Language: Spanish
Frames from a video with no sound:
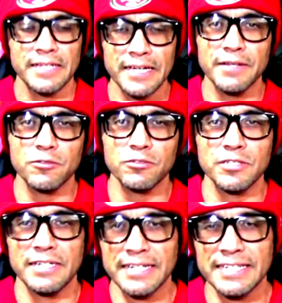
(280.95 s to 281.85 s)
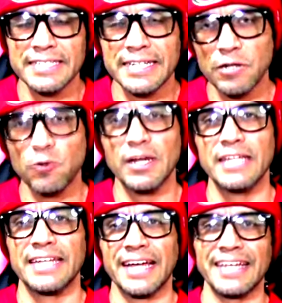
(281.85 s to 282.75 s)
Que nos regresa creo que
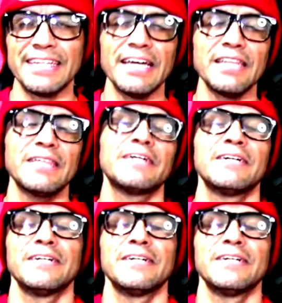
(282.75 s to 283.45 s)
la tranquilidad